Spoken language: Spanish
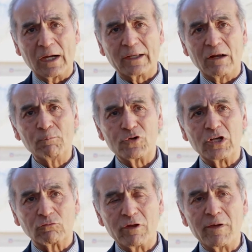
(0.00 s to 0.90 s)
a crear un
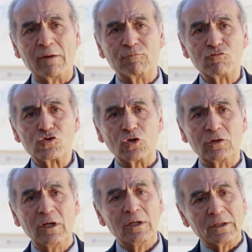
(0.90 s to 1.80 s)
proyecto de vida en
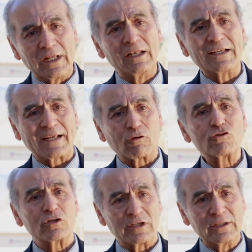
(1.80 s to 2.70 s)
función del
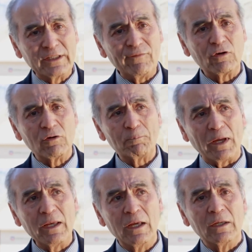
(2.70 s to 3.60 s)
desarrollo científico del
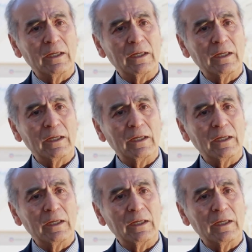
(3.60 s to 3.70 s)
país,